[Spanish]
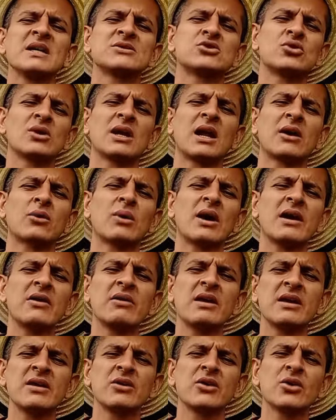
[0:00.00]
visto, el agua de
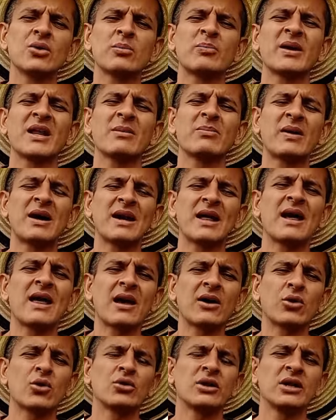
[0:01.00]
vidrio
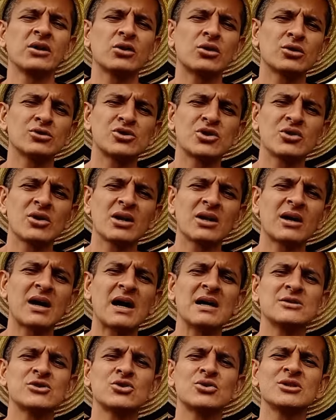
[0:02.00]
preparada con hidróxido de
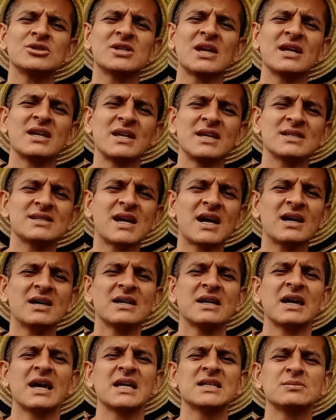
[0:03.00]
calcio y ceniza
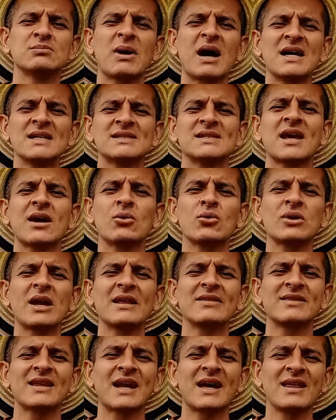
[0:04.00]
es más que
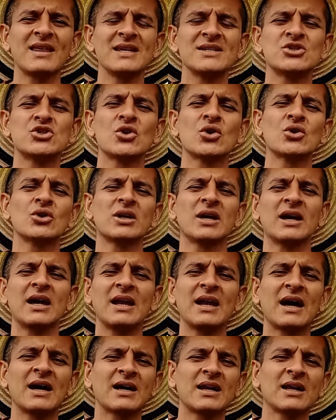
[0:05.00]
una tradición en la